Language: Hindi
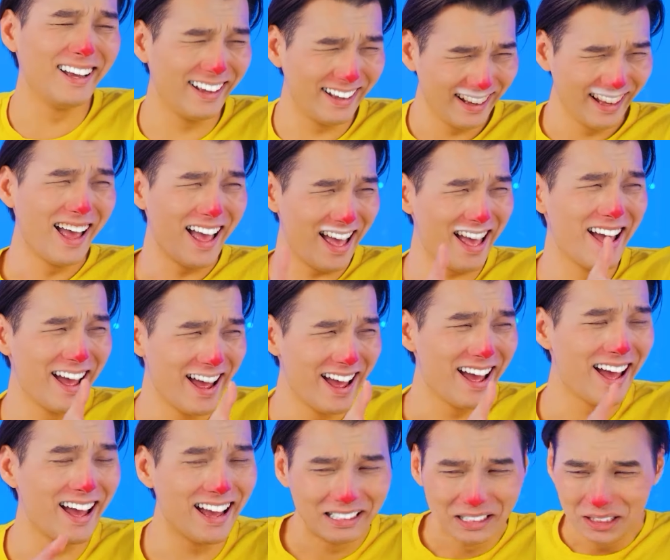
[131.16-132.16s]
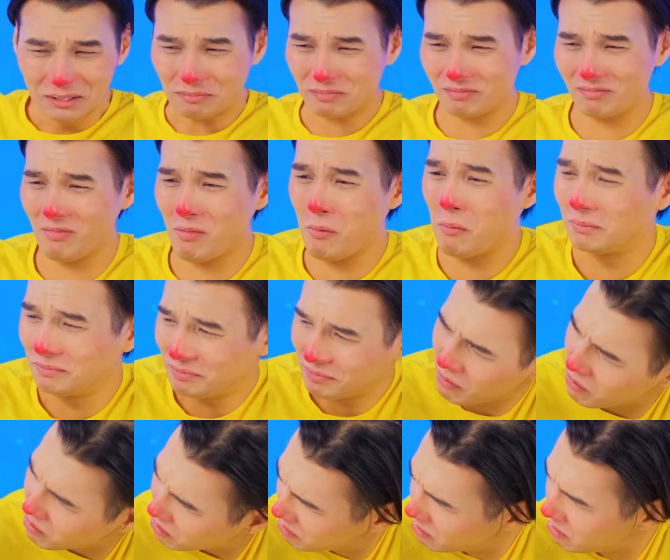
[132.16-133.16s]
ये उस तस्वीर में कैक्टस है
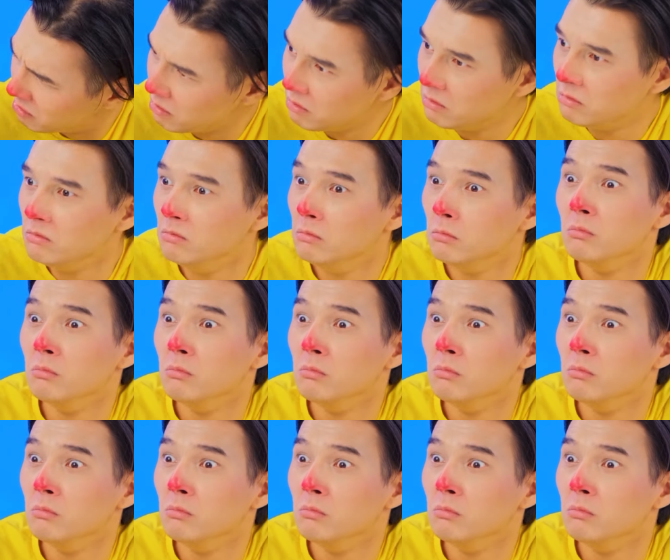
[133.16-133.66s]
मैं एक और